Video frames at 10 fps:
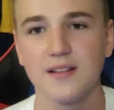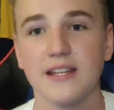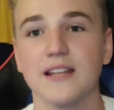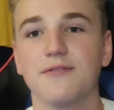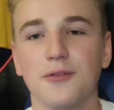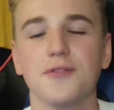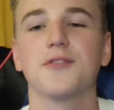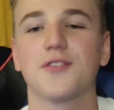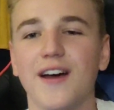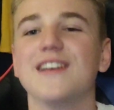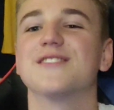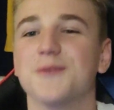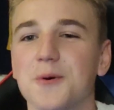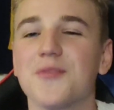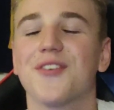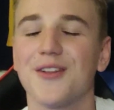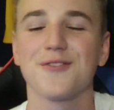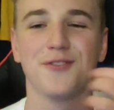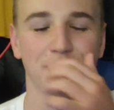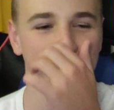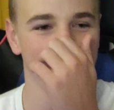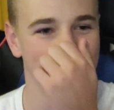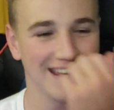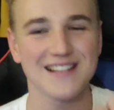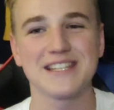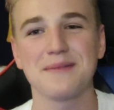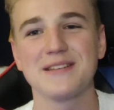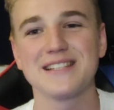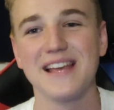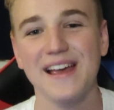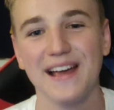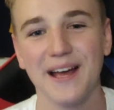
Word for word: nee, 5 zu 2, so rum 2 zu 5, jetzt habe ich es.